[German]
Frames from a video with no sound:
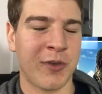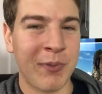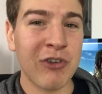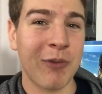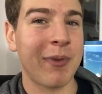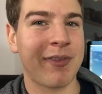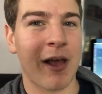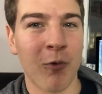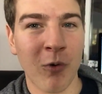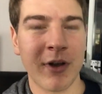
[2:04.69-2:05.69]
Ich bin schon mit
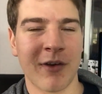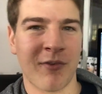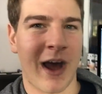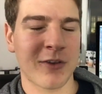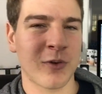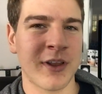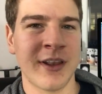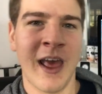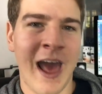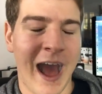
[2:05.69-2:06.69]
sehr hohen
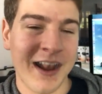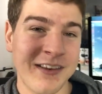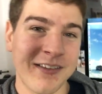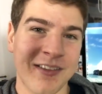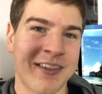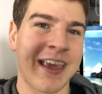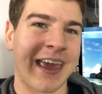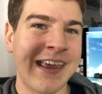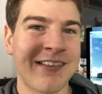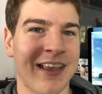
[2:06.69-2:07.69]
Erwartungen an dieses
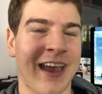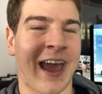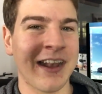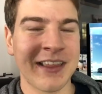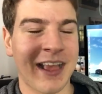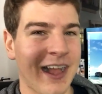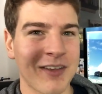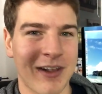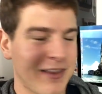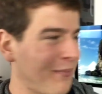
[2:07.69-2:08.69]
Gerät
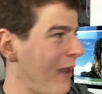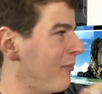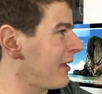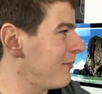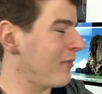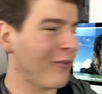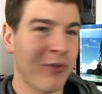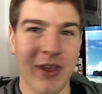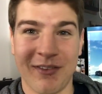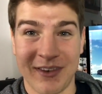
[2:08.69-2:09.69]
rangegangen, weil ich meine, man gibt
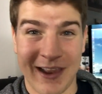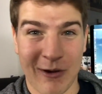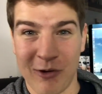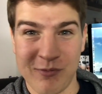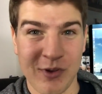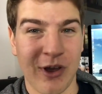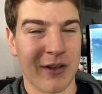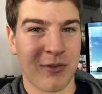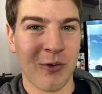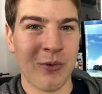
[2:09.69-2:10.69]
dafür jetzt in der
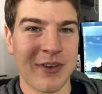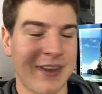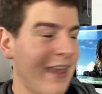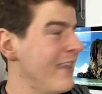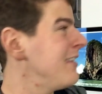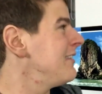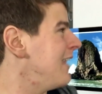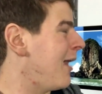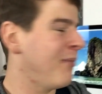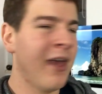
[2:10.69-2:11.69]
Konfiguration, in der ich
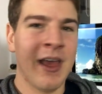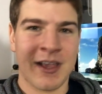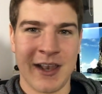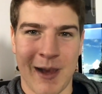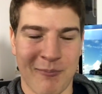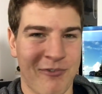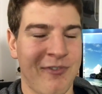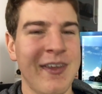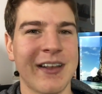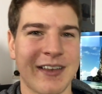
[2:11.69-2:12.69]
ihn habe, knapp
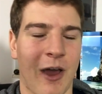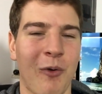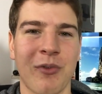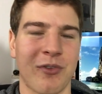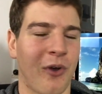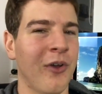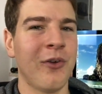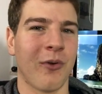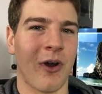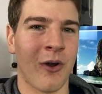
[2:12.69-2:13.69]
4000
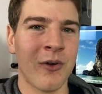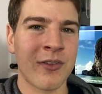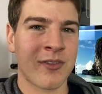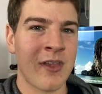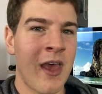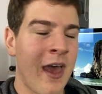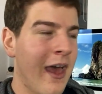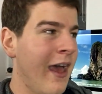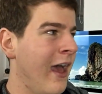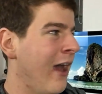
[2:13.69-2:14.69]
Euro aus.
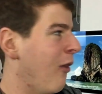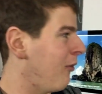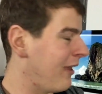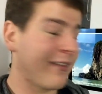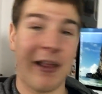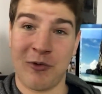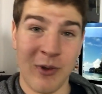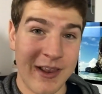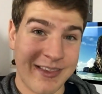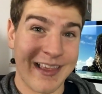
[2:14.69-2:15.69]
Äh, und das ist
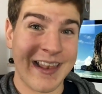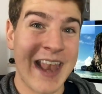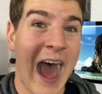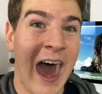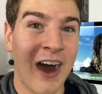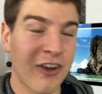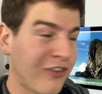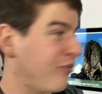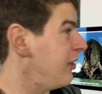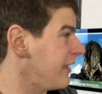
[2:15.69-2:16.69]
natürlich ein
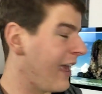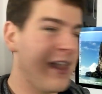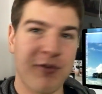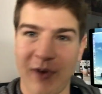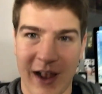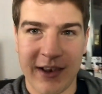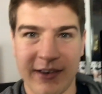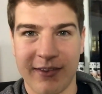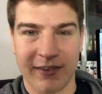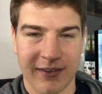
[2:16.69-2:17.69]
Arsch voll Geld für alle,
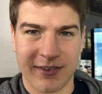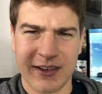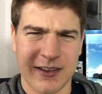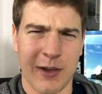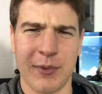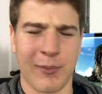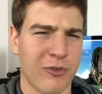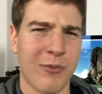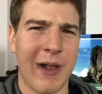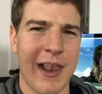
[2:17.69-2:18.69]
die es interessiert. Ich glaube, ich habe
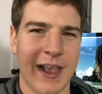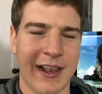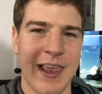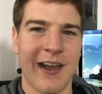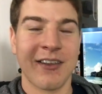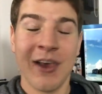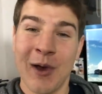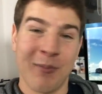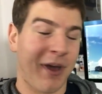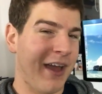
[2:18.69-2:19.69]
es schon mal erklärt,
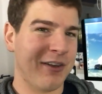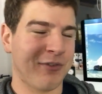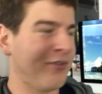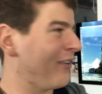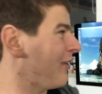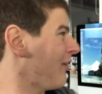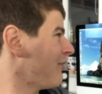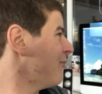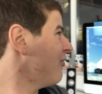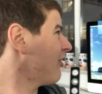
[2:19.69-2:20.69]
bereit auf Twitter und auf
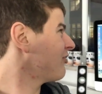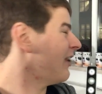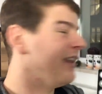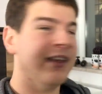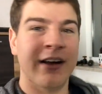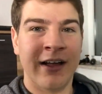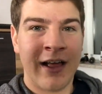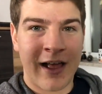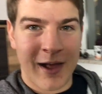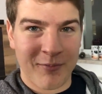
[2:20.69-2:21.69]
dem Blog-Channel hier,
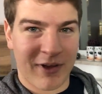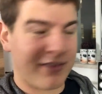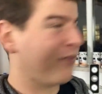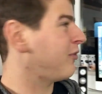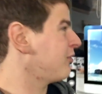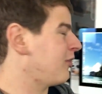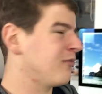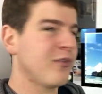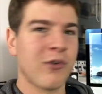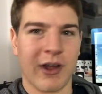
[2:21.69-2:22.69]
ähm, was das für eine
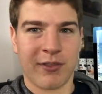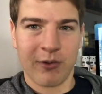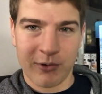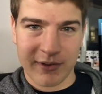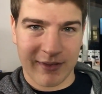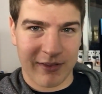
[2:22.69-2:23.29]
Konfiguration ist.